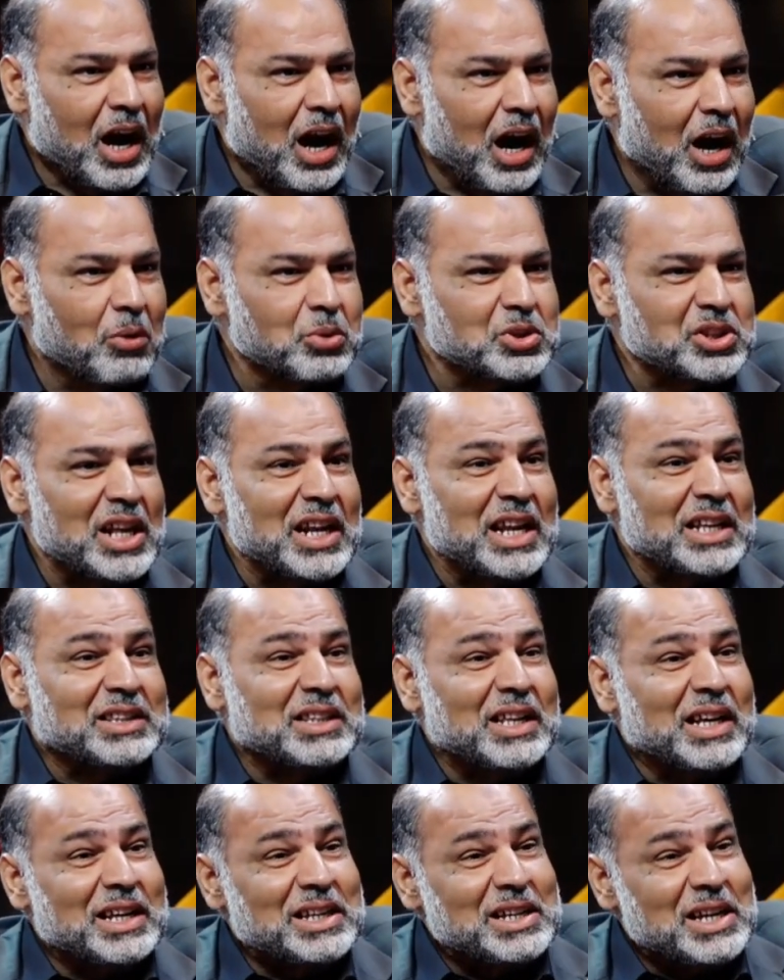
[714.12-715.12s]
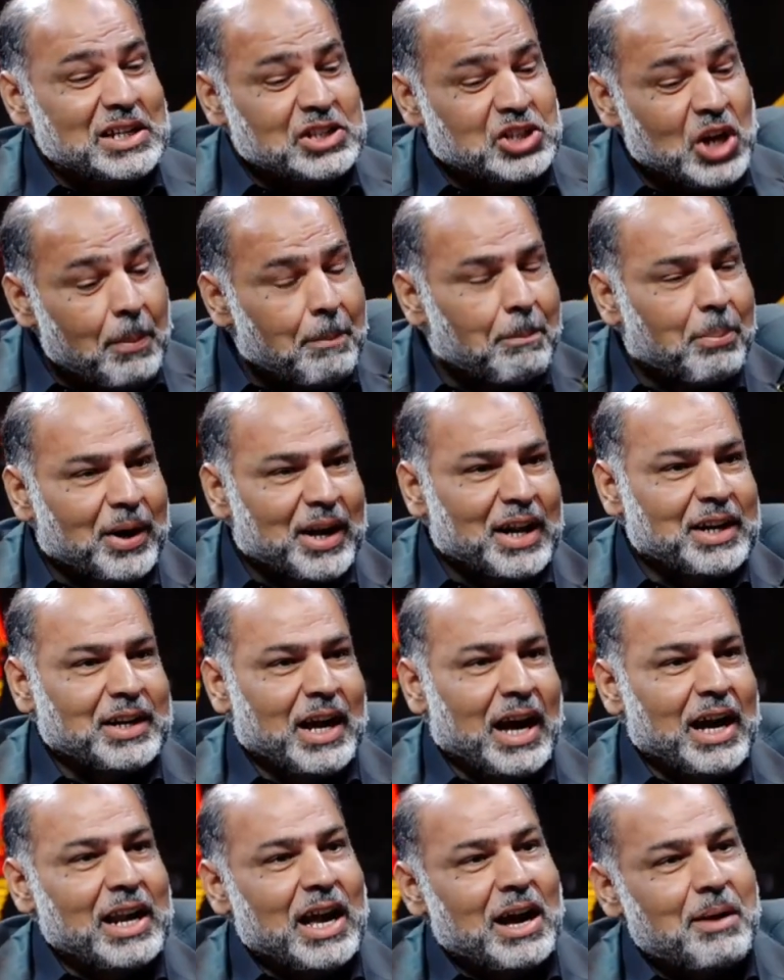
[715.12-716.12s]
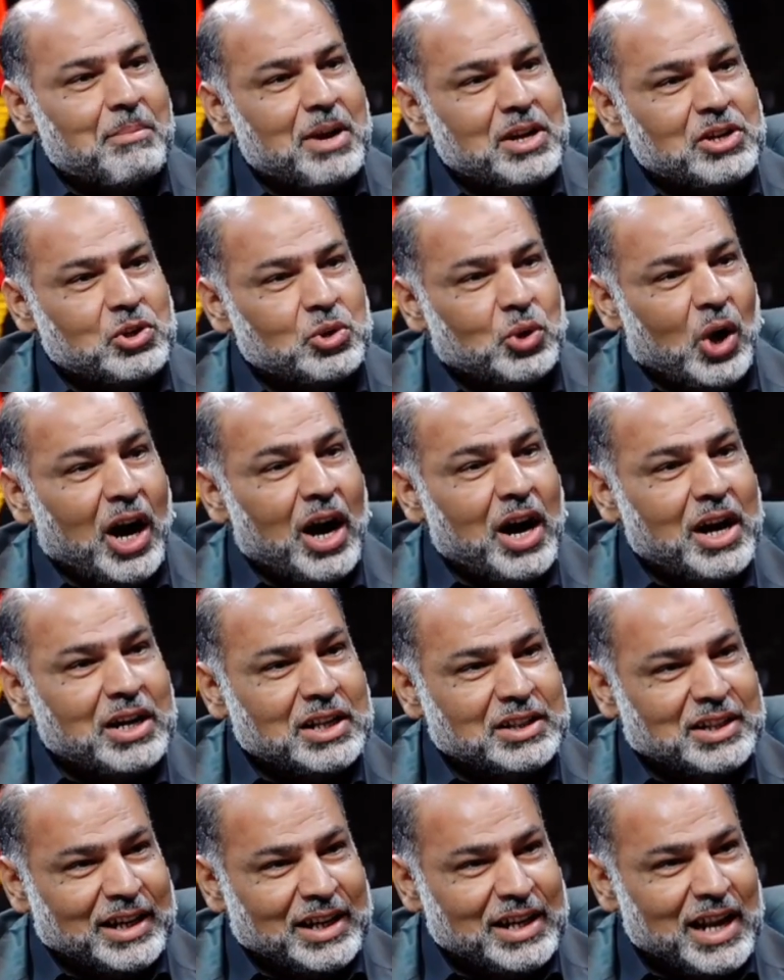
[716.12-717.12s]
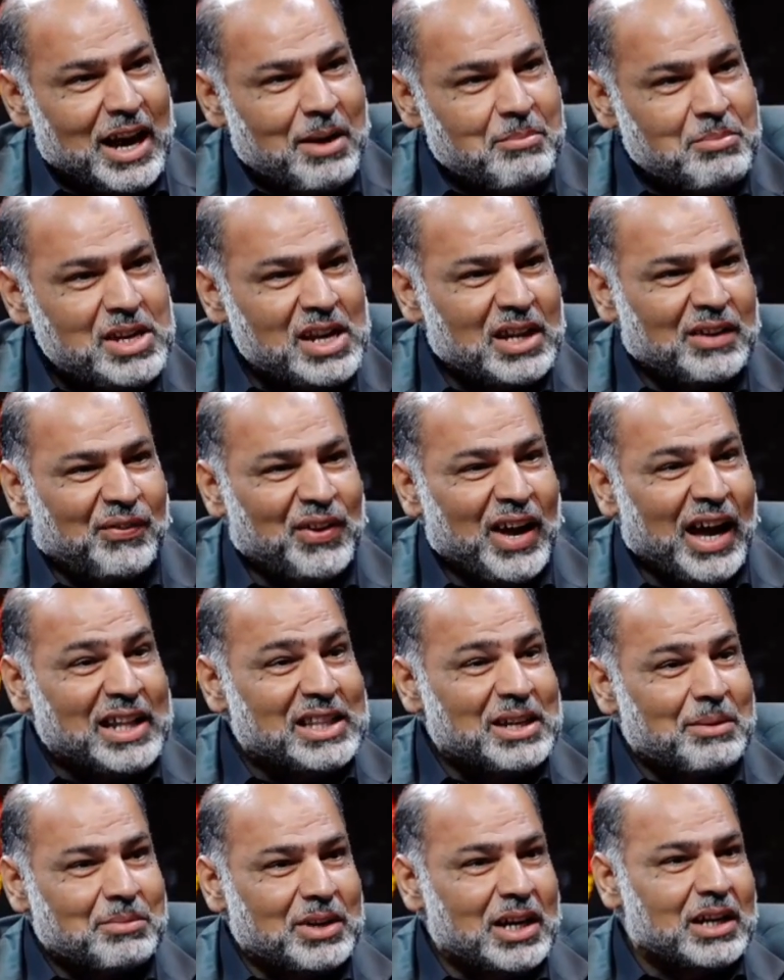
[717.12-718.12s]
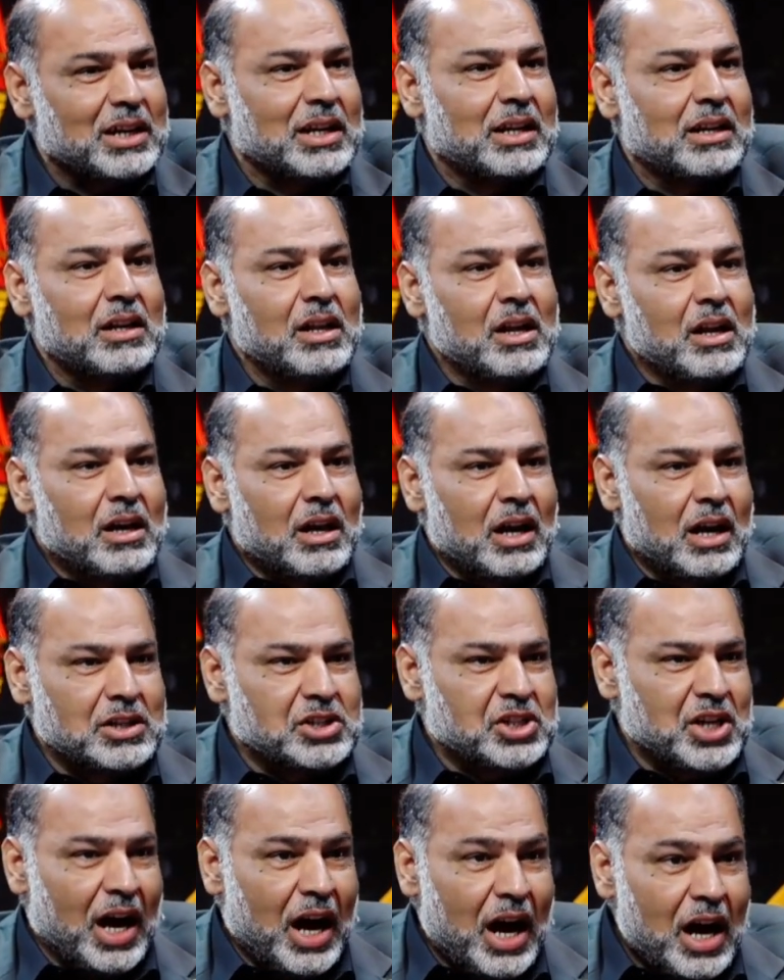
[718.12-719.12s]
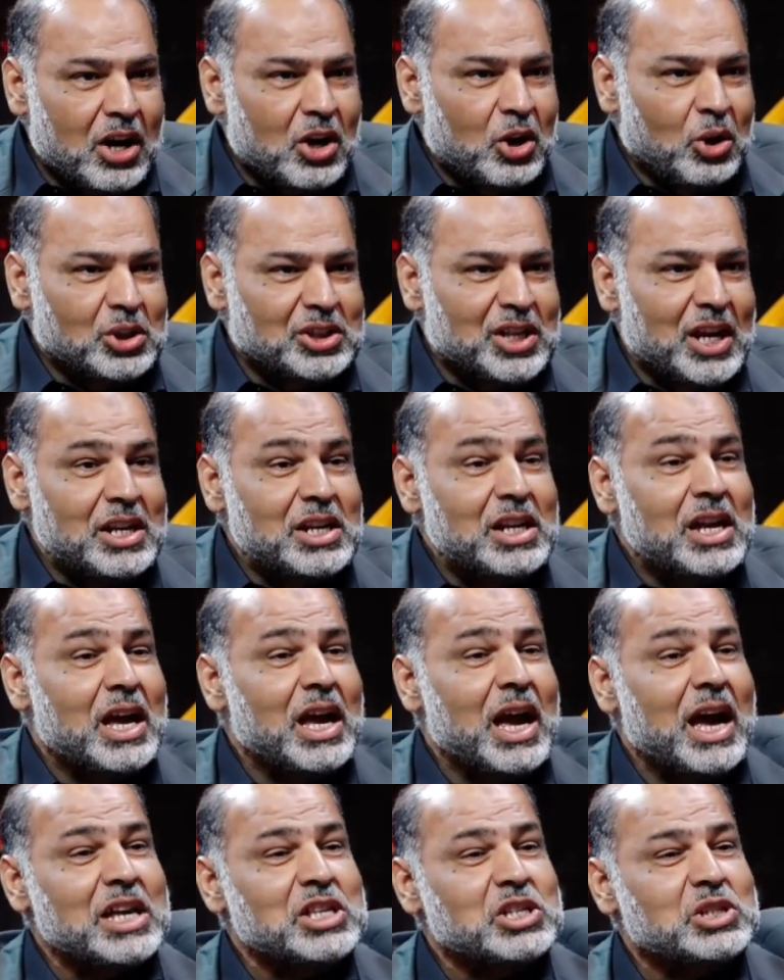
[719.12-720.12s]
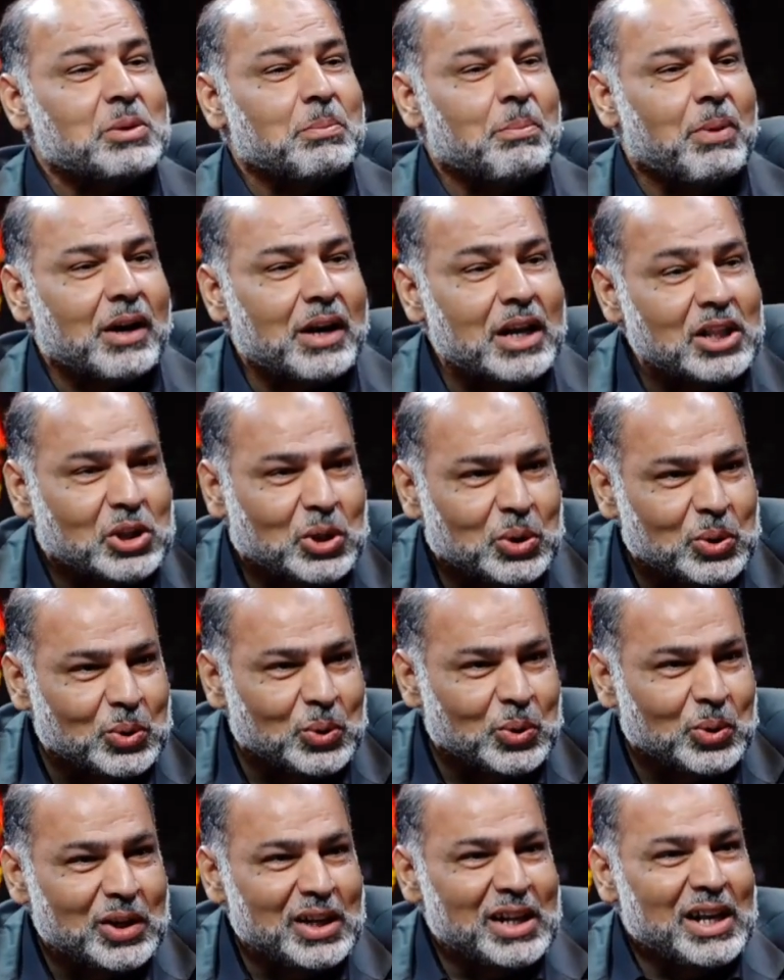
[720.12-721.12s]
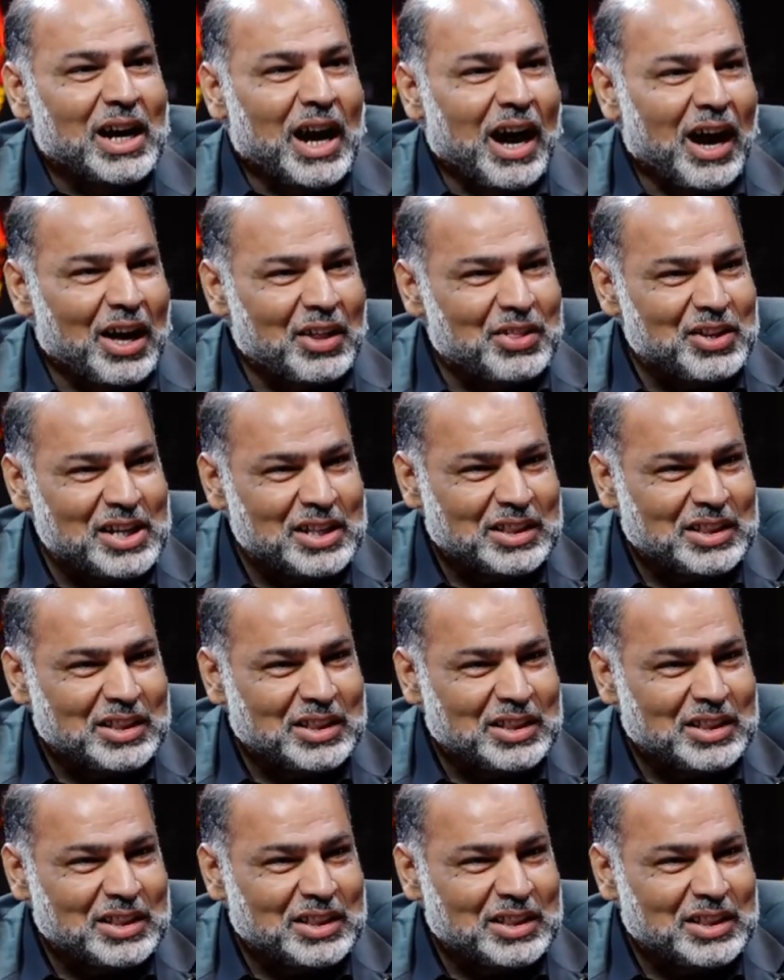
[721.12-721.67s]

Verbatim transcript: أوصلت جبرا على من يعاند إعلاميا في عدم نقل الشعائر الحسينية أجبرته هذه